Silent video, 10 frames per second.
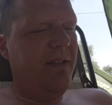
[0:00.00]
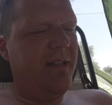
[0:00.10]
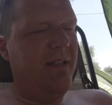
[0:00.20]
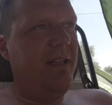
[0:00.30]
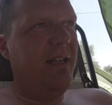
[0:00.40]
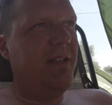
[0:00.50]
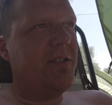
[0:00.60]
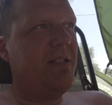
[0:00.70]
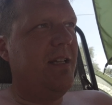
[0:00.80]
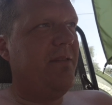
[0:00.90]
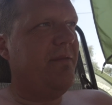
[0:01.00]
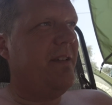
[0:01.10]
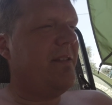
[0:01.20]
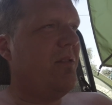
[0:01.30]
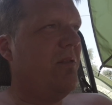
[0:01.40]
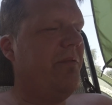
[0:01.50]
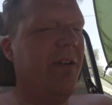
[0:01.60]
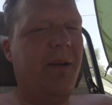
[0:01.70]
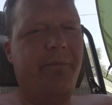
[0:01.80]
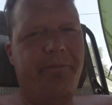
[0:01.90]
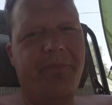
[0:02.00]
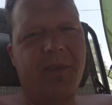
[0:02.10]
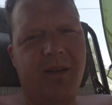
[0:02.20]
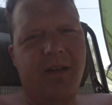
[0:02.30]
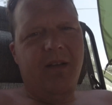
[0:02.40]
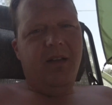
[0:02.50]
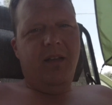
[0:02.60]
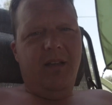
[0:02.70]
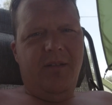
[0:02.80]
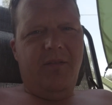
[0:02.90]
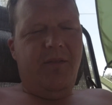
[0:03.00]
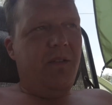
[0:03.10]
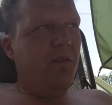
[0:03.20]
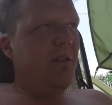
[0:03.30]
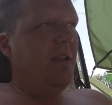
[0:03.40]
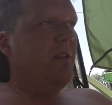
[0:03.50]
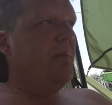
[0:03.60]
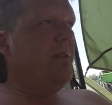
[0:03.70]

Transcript: wirklich lang geschlafen, der ist auch warm. Wir werden uns gleich über